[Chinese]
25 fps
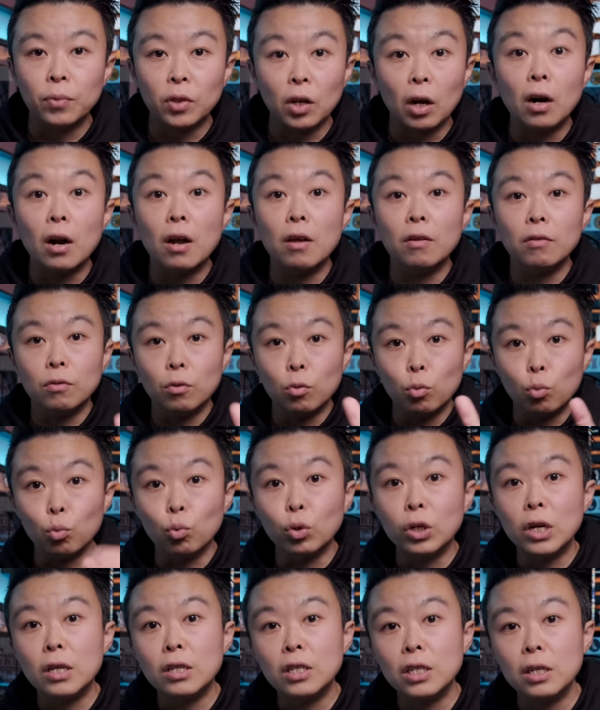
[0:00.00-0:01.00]
当然
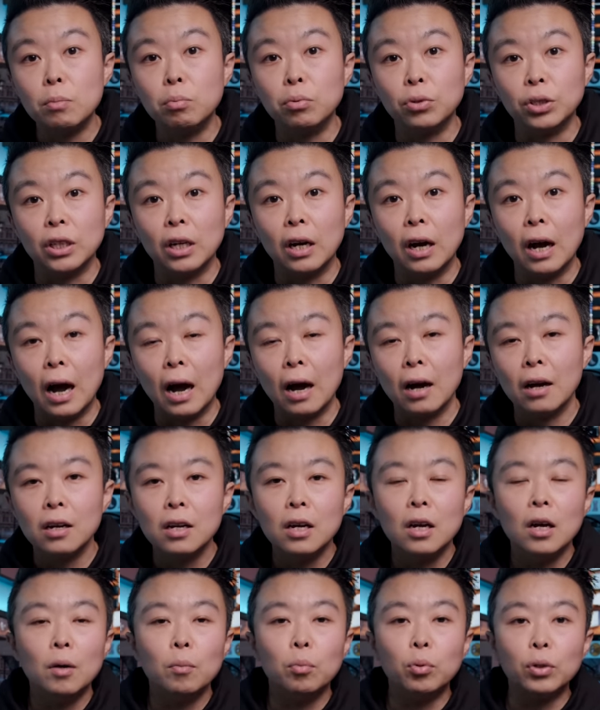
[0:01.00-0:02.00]
无人机不行啊，
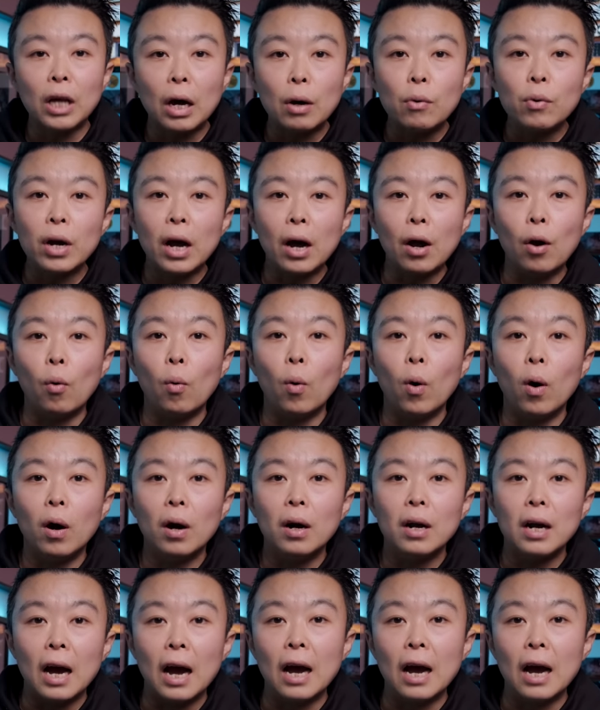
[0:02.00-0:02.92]
不耽误干活。